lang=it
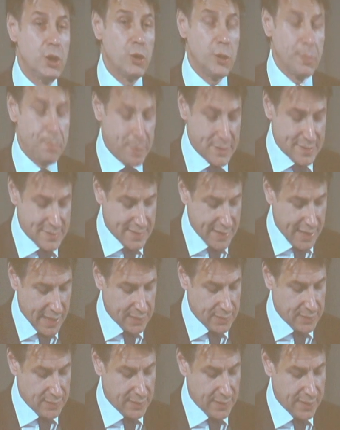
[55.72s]
e
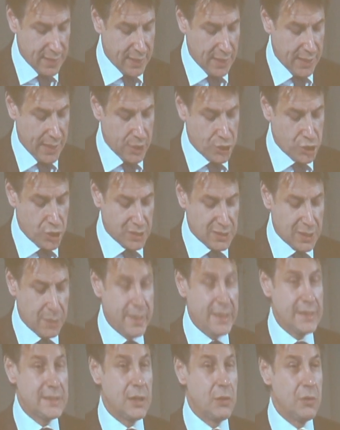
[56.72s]
paziente è
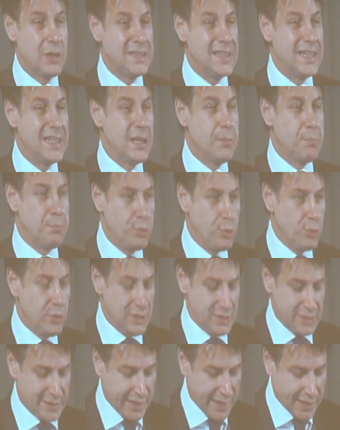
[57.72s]
certamente una delle più
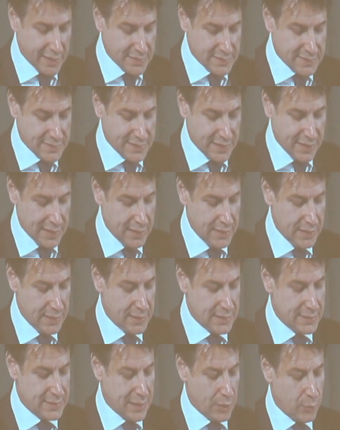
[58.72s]
intense
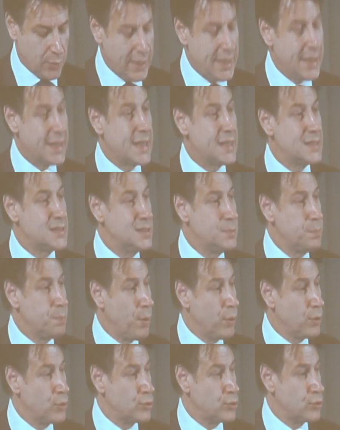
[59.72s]
tra quelle che si
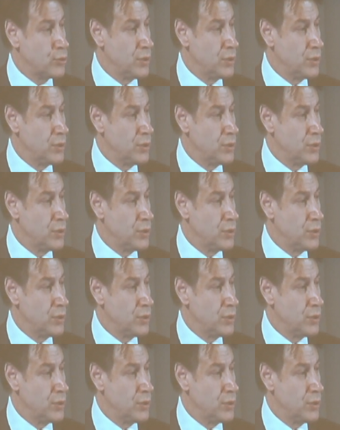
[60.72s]
possono